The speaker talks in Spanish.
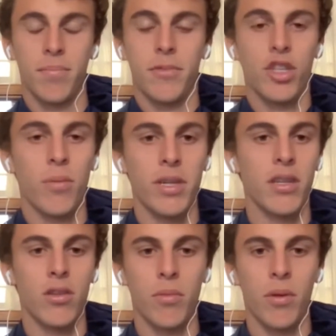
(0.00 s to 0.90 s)
yo me
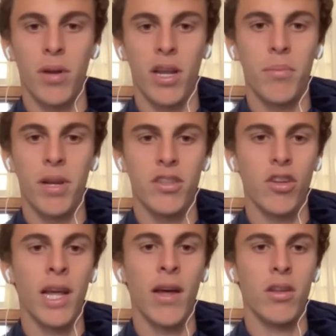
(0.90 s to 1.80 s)
siento un poco
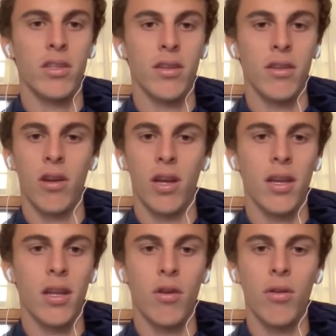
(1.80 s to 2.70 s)
presionado en el sentido de que
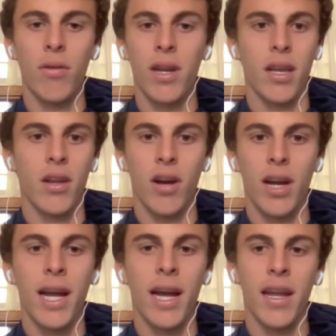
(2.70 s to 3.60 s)
quiero volver, quiero
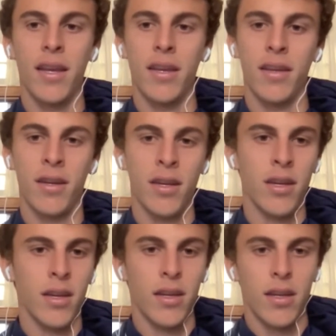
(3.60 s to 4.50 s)
ganar y,
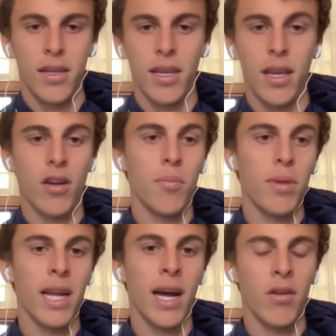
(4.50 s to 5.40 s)
es
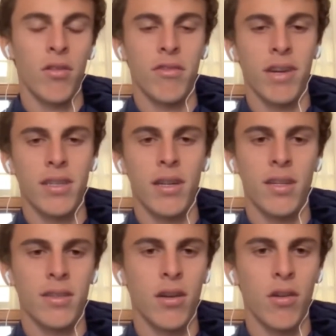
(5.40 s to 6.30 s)
complicado, no es fácil
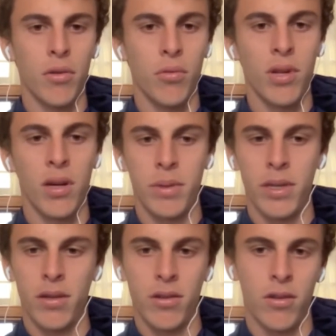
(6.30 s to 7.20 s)
hacerlo de una,
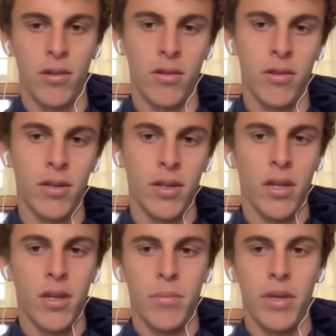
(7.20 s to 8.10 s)
pero,
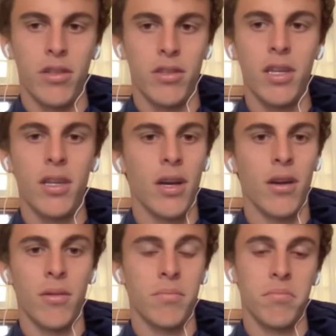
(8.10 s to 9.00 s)
pero sí,
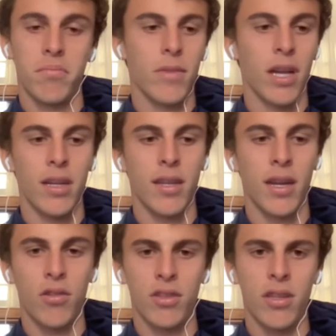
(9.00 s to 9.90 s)
hay, que estar
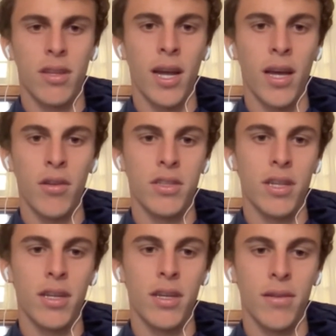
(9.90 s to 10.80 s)
concentrado y
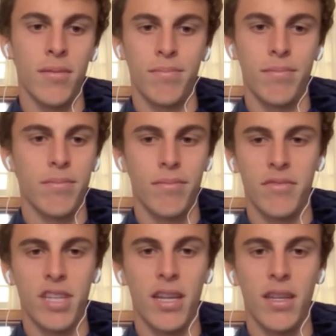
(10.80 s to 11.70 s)
seguir,
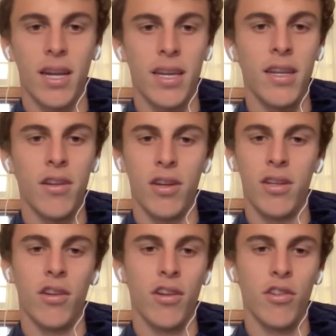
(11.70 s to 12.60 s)
seguir tranquilo que el
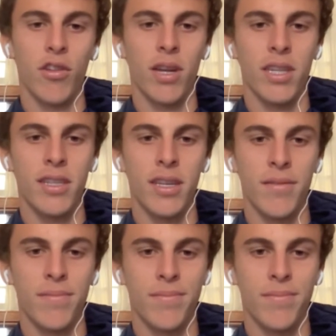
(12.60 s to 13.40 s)
torneo todavía sigue.